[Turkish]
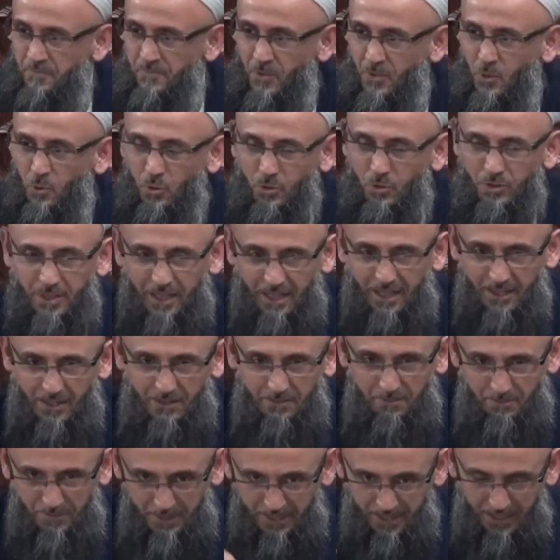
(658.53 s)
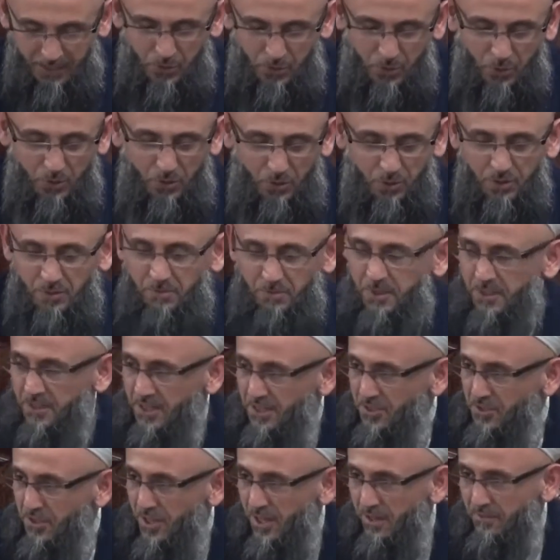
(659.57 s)
Yani, yani bir daha söylüyorum
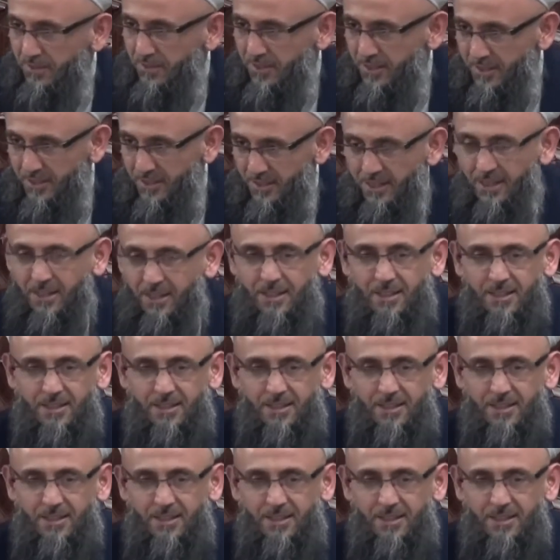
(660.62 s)
inde şafiiye